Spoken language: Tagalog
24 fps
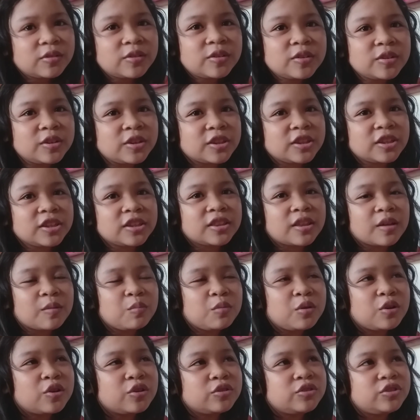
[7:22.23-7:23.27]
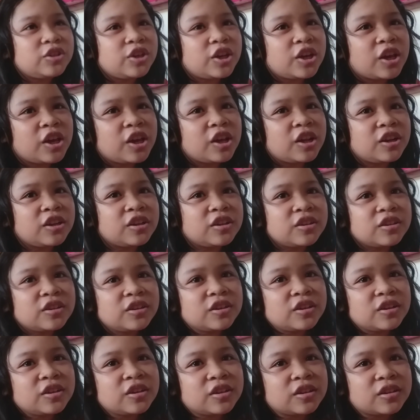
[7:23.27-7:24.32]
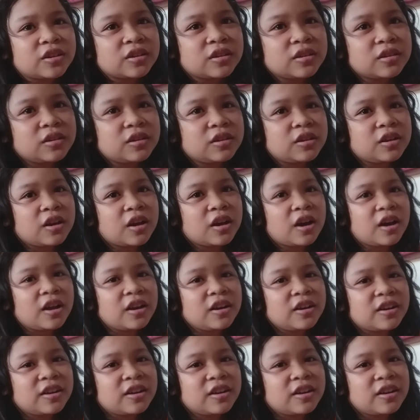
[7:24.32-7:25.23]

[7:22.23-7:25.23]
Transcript: Oh, ni Tita Milo Jane. Ngano nangahoy?